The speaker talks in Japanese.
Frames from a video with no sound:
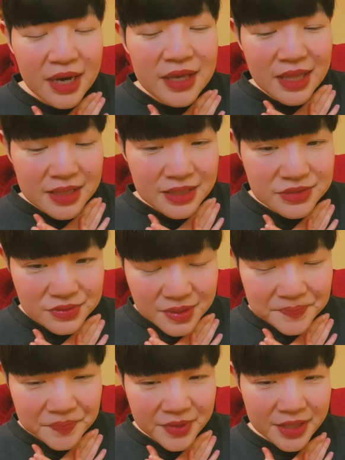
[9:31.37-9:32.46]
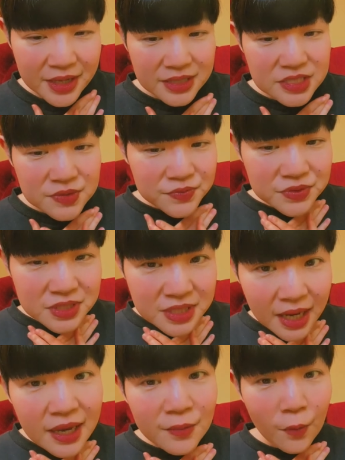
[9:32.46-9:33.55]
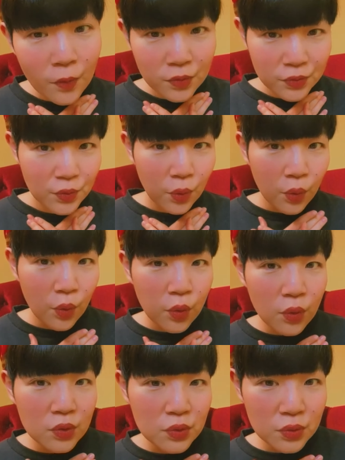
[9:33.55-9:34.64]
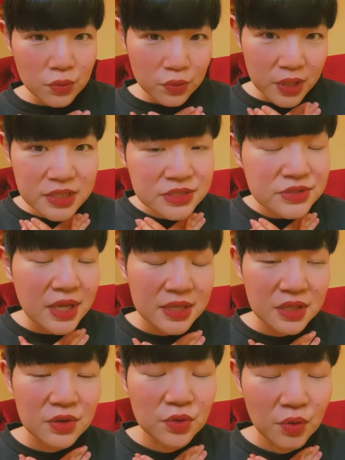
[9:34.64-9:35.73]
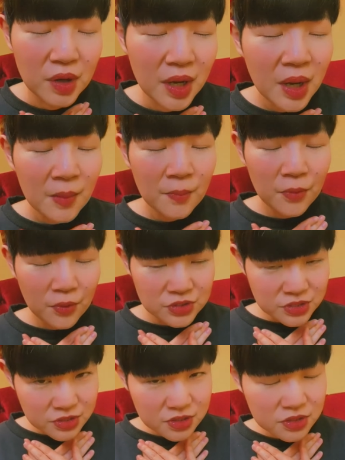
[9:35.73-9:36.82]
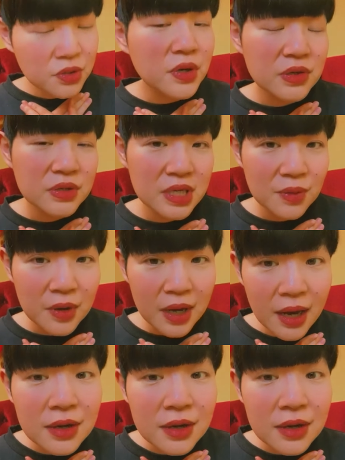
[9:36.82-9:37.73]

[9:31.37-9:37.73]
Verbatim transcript: だから自分に愛を送る方法や手段っていうのは、もうすっすっごいいくらでもあるけども、